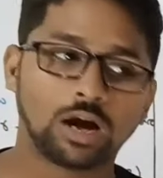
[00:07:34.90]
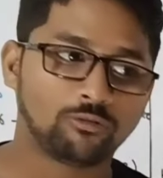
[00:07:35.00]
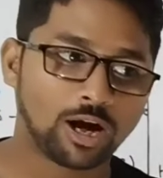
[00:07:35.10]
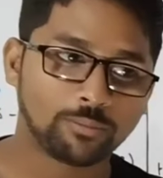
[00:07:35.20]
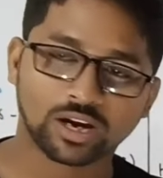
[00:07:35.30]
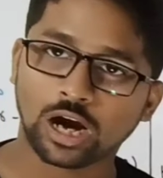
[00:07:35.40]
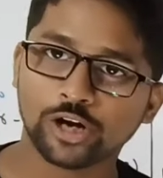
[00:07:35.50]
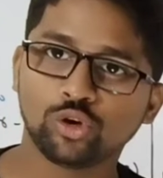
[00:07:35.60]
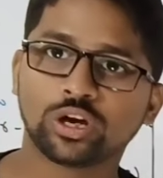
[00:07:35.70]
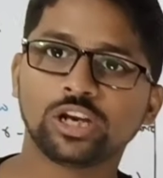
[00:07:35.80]
वहाँ पर
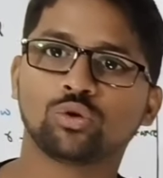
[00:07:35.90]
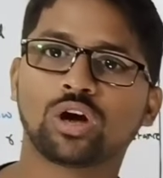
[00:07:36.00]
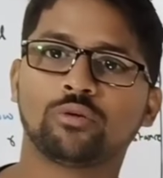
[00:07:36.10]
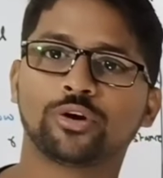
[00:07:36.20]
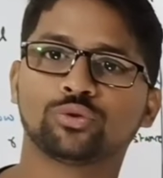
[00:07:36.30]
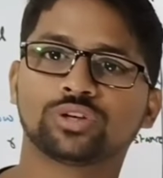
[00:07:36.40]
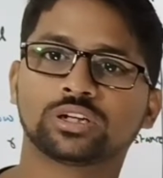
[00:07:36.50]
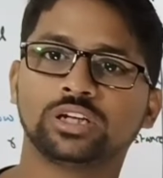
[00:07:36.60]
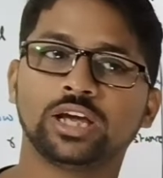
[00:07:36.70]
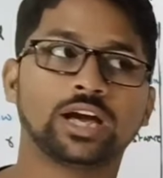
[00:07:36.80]
गाड़ियों के लिए रुकावट हो
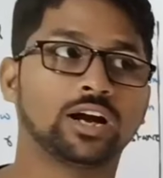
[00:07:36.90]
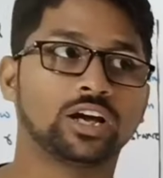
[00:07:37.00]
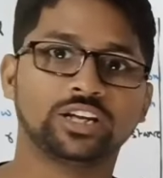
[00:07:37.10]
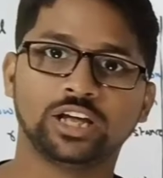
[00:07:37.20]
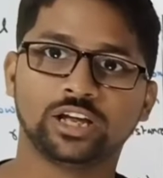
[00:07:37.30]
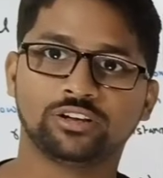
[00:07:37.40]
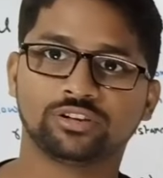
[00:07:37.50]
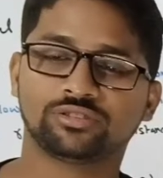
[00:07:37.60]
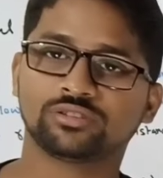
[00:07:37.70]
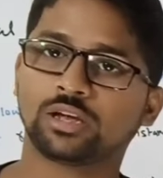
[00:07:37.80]
सकती है अगर ये
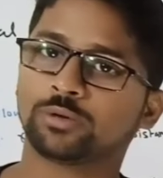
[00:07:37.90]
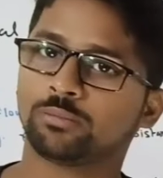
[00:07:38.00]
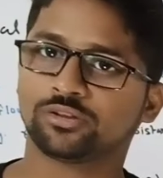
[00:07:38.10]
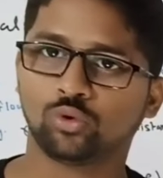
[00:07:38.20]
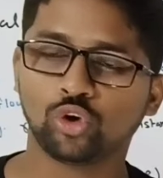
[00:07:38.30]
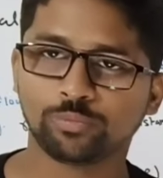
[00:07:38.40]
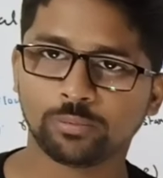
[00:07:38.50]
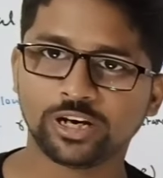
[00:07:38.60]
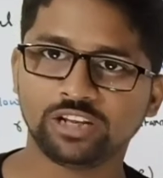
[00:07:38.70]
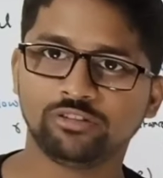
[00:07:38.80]
रेजिस्टेंस आपके पास रोड
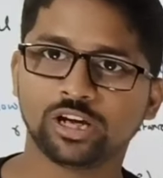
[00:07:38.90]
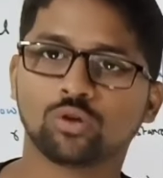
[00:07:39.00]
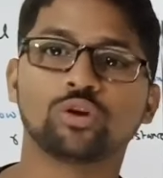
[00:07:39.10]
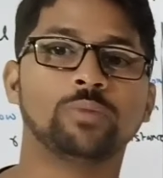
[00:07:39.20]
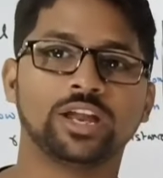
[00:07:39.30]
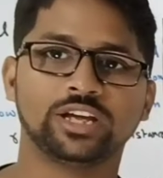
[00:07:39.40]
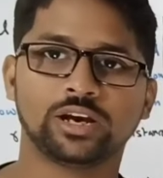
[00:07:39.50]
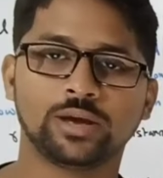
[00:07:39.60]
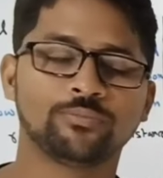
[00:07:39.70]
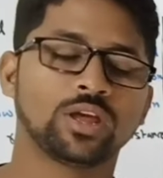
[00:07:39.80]
पे बनी हुई है कोई
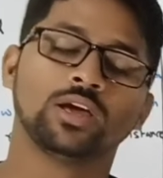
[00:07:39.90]
बैरियर है